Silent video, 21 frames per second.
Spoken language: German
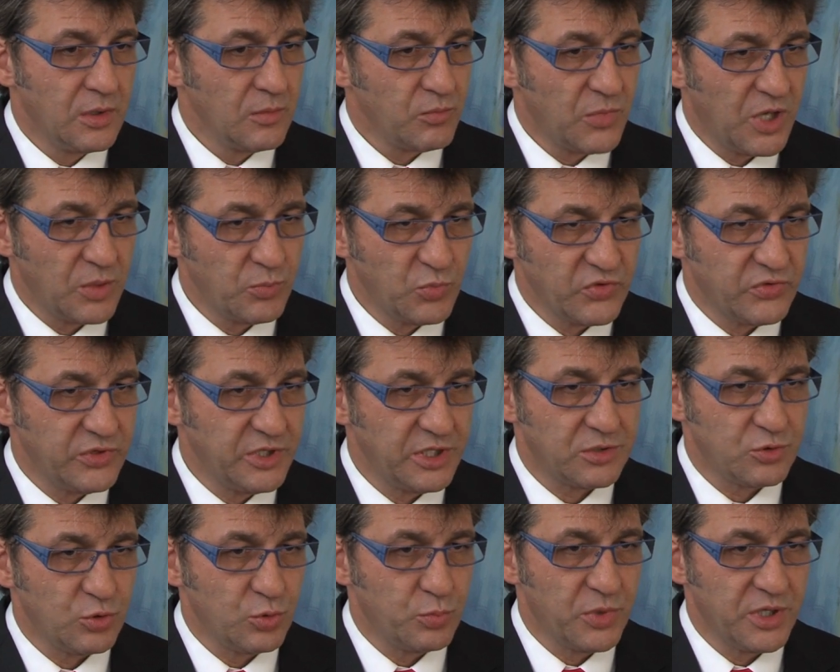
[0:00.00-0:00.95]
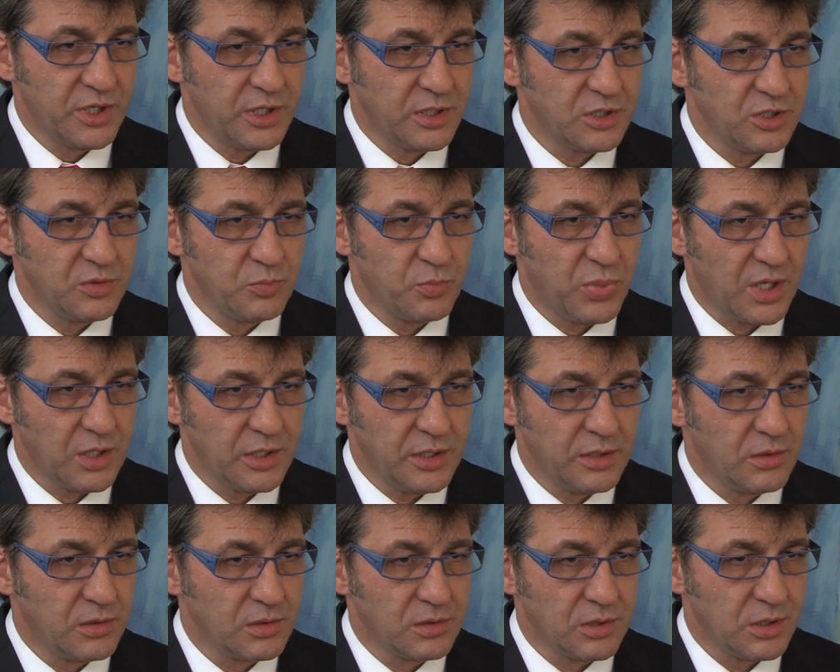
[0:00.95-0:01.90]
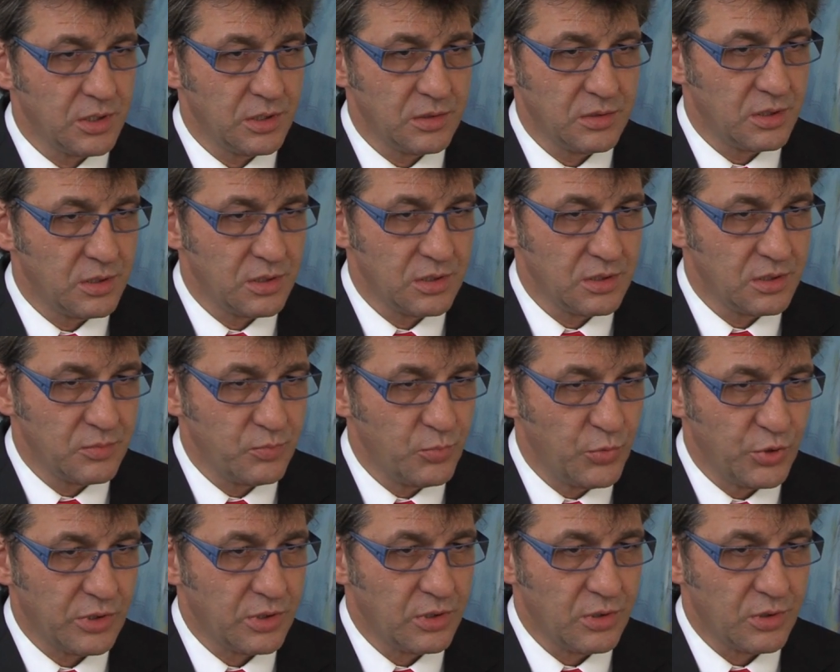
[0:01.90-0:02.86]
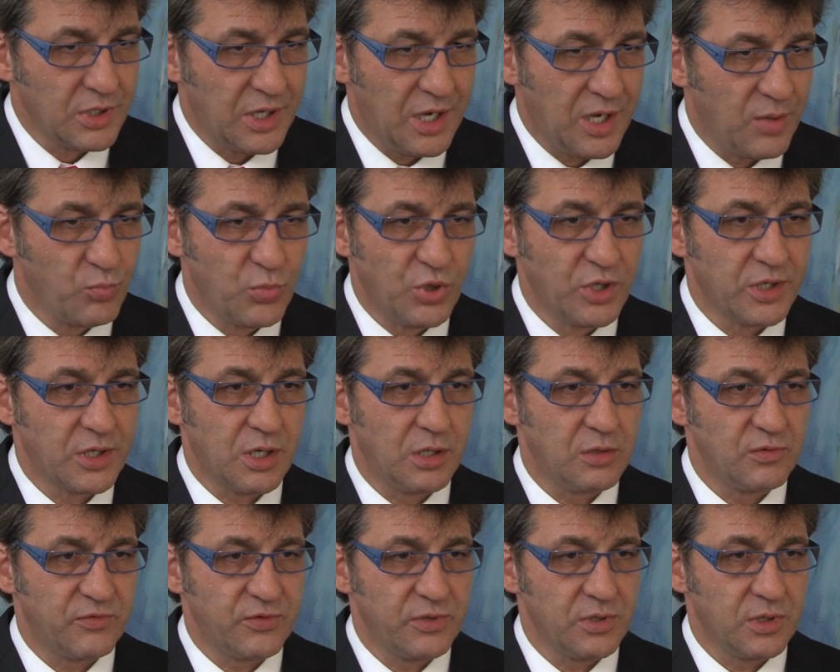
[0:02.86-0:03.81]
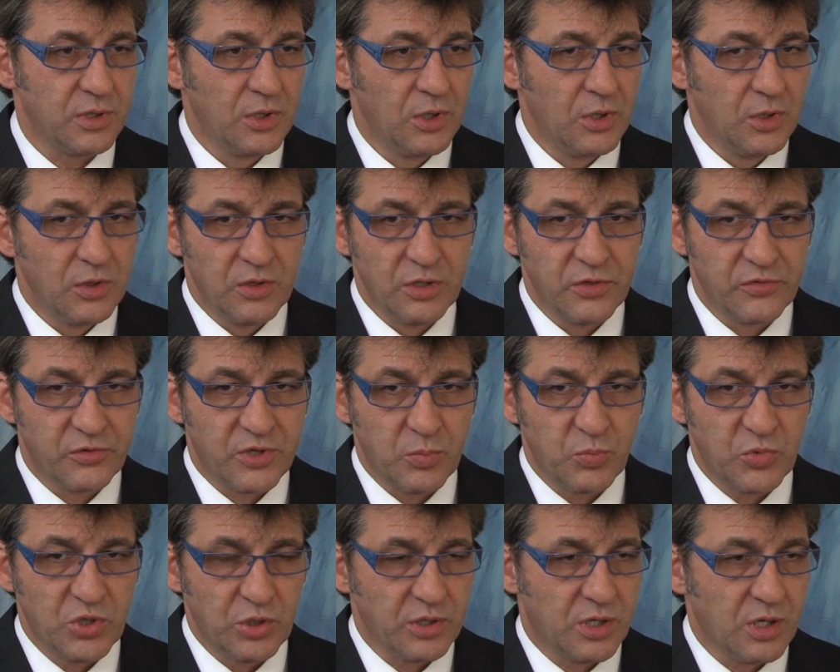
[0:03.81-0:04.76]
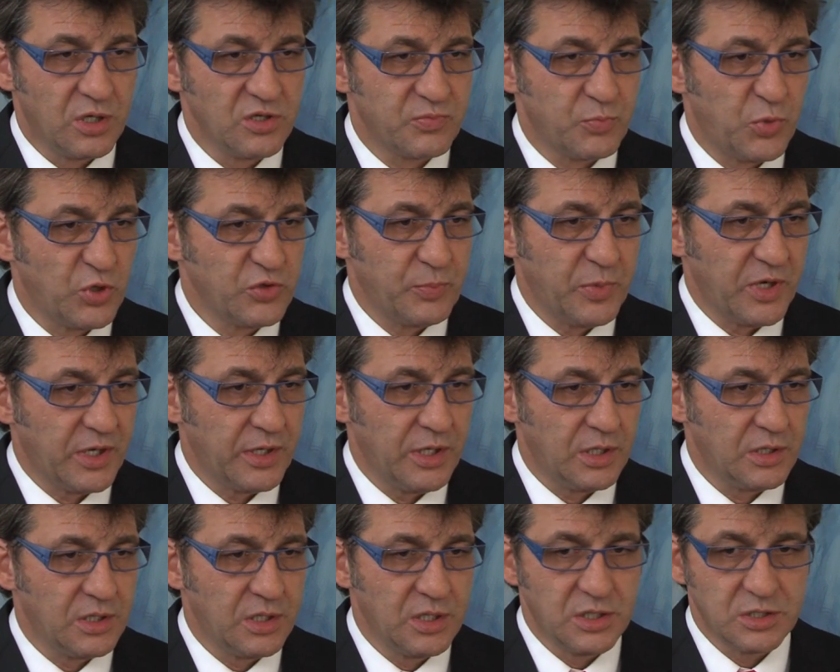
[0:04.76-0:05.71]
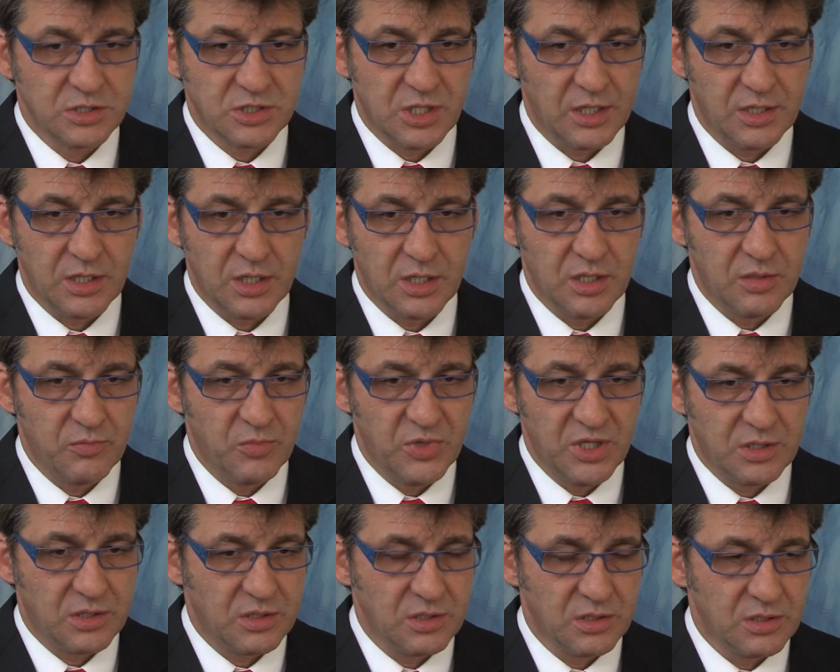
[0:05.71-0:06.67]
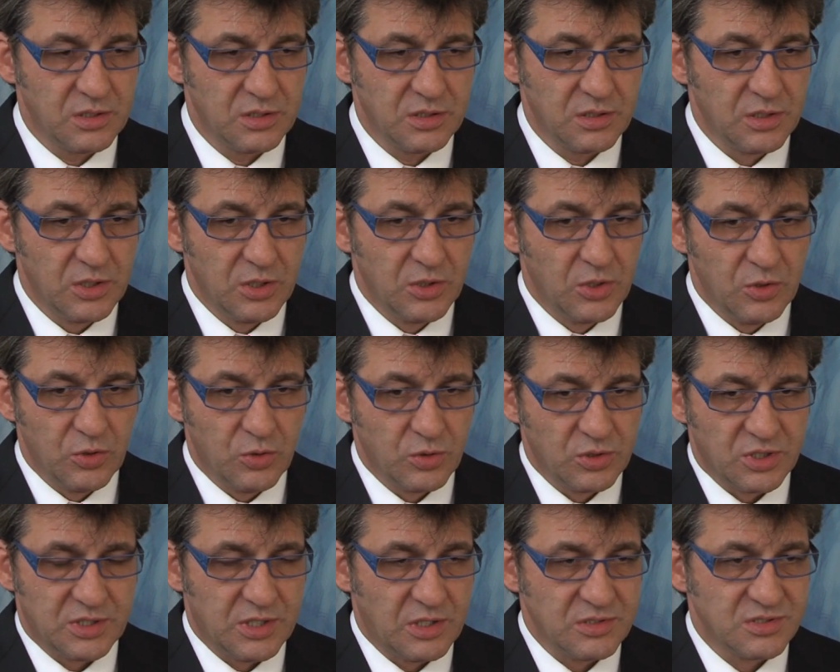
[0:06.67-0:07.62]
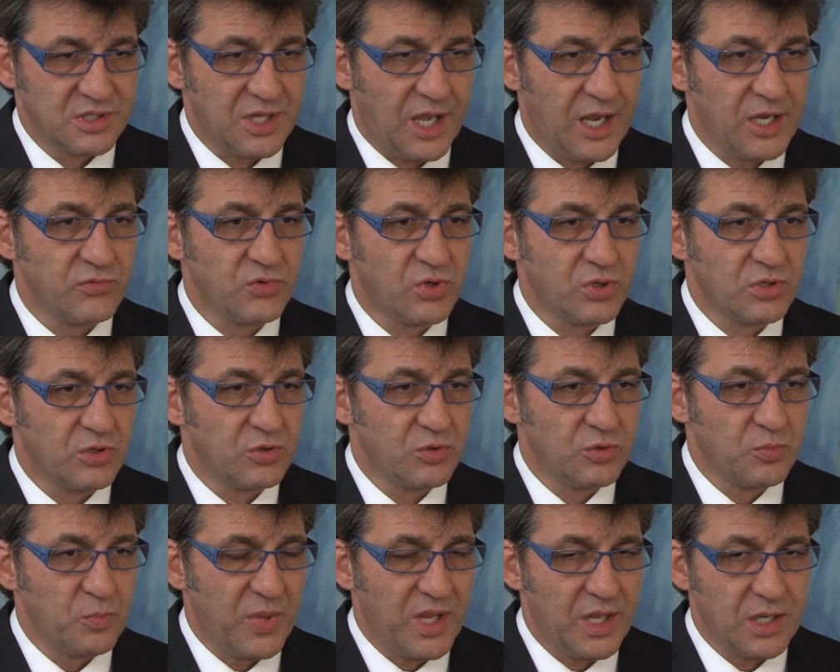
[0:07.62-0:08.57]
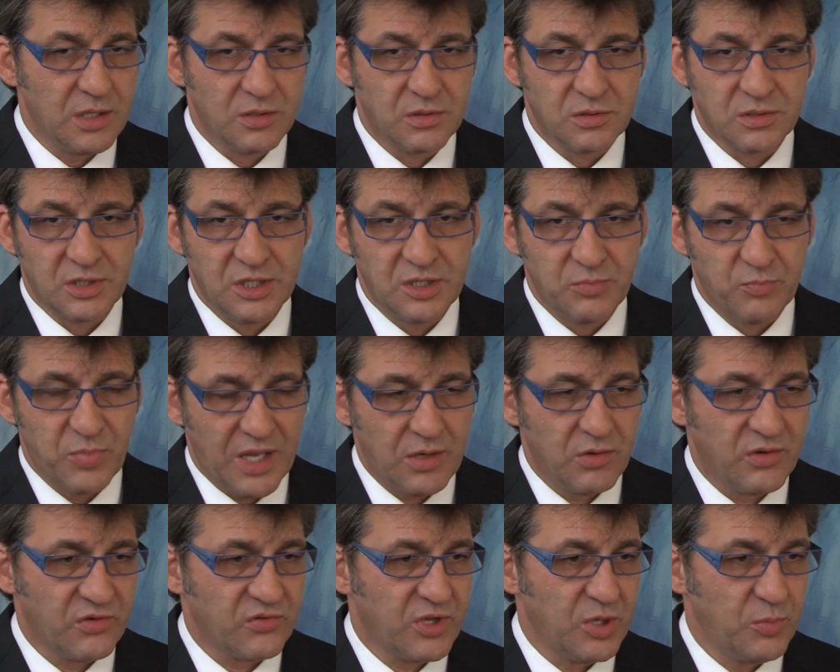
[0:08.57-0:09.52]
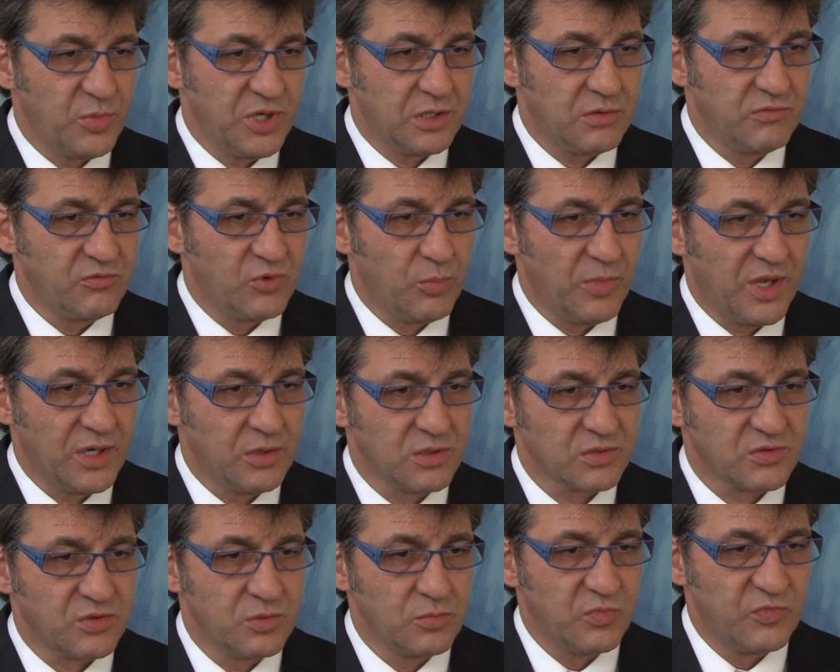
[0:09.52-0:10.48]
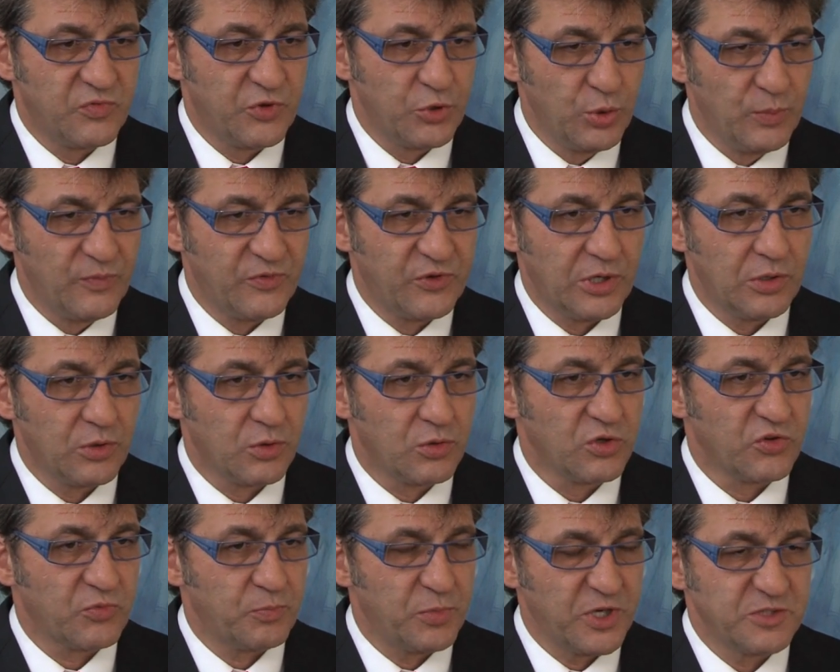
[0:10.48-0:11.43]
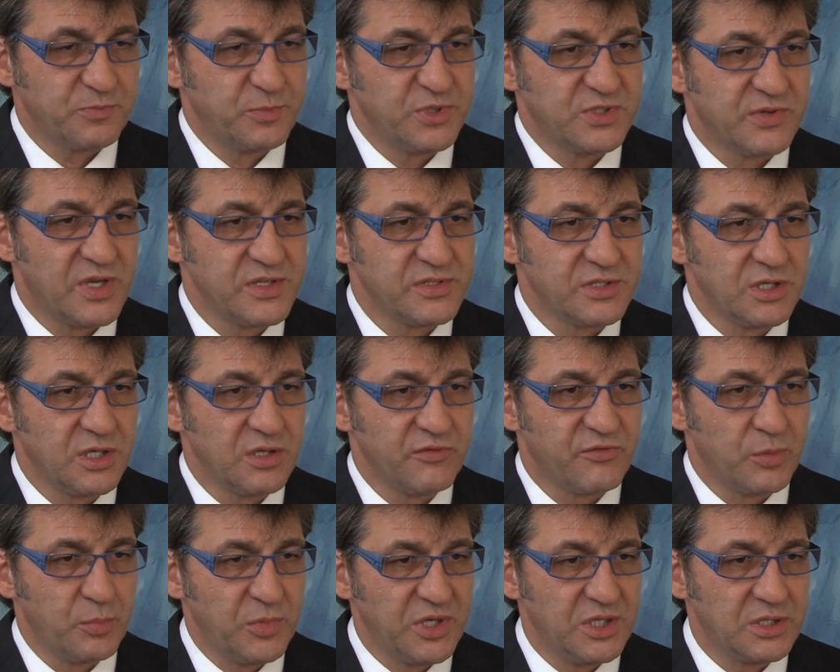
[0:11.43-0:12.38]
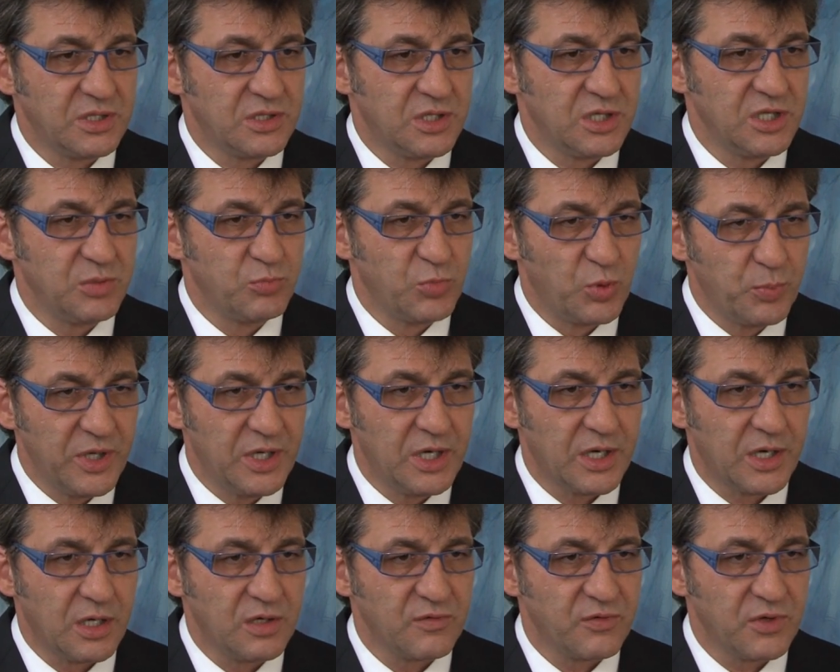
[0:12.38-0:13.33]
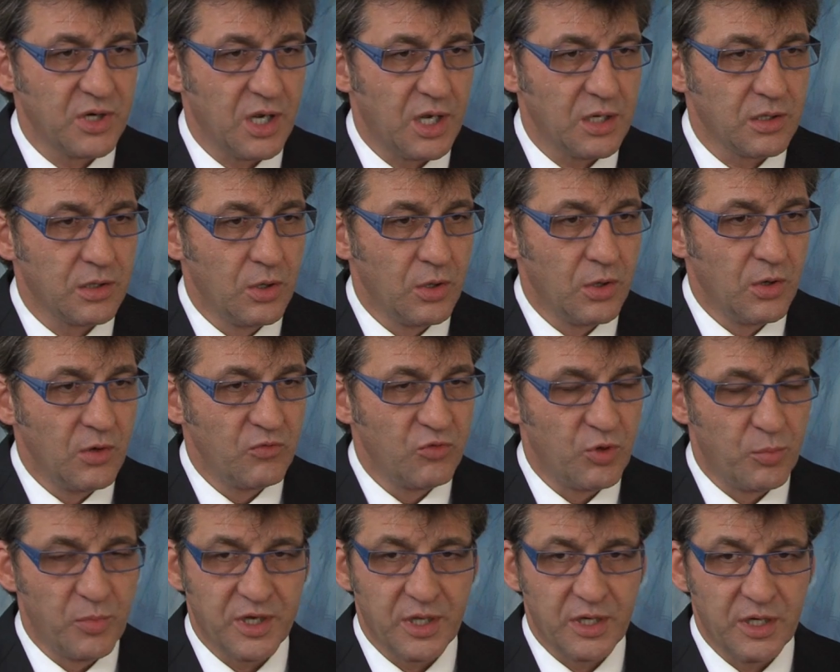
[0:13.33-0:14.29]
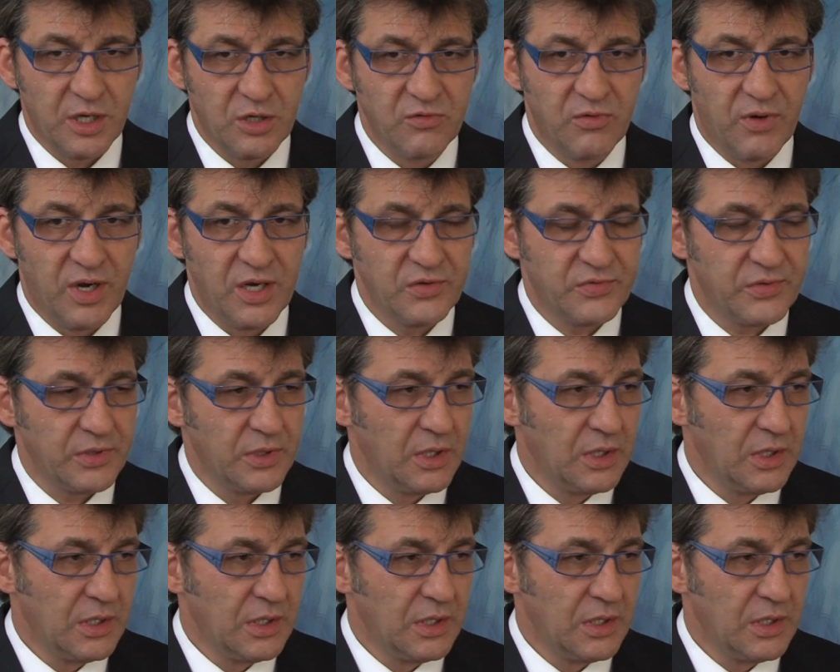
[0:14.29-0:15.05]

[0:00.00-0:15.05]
Man muss nicht unbedingt in Berlin oder in äh, München oder Hamburg kaufen. Es gibt durchaus prosperierende Städte mit äh, 100.000 Einwohnern und mehr oder in Ballungsgebieten, wo man noch zum vernünftigen Kurs beispielsweise eine vermietete Immobilie kaufen kann, wo man genau weiß,